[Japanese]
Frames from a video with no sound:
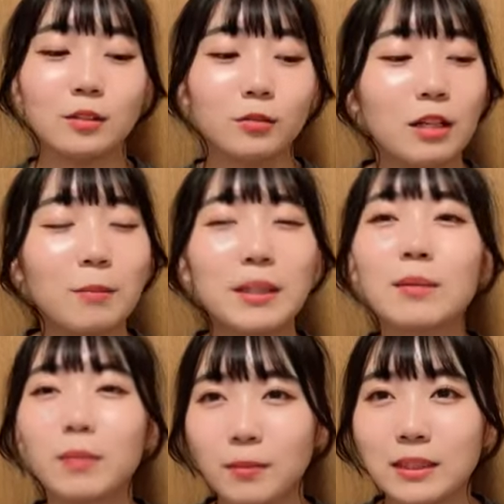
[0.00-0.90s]
これはまだ
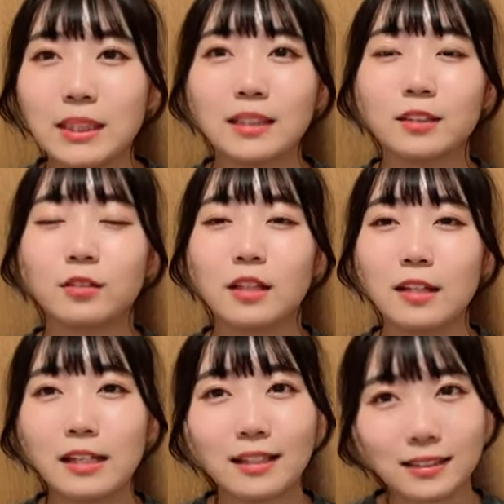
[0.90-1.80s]
ままさかに言って
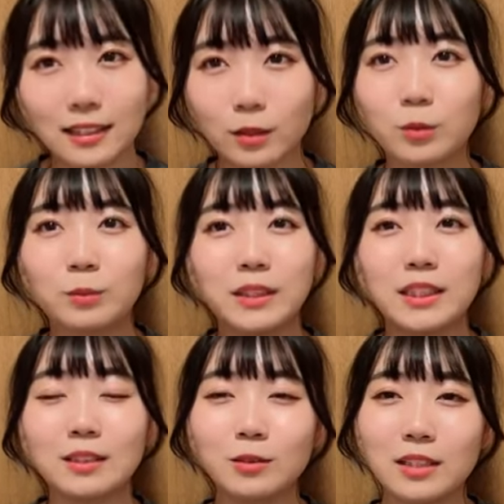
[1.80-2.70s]
ないんですけど
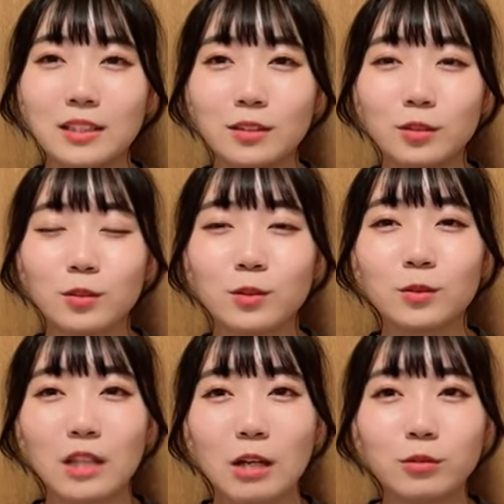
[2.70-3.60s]
ビシエド選手の
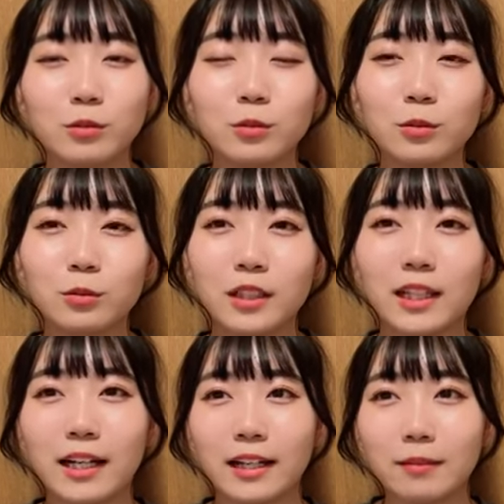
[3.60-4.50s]
タオルをノリ
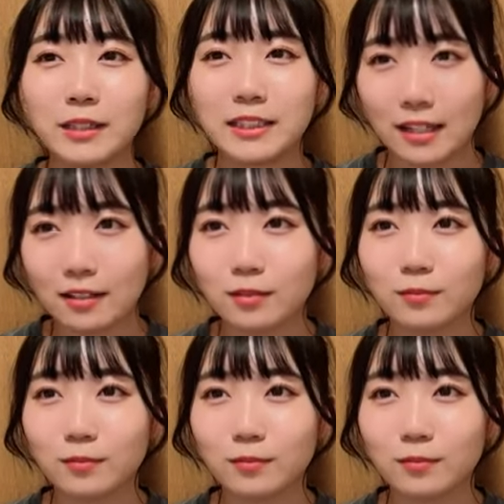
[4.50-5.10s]
で買いました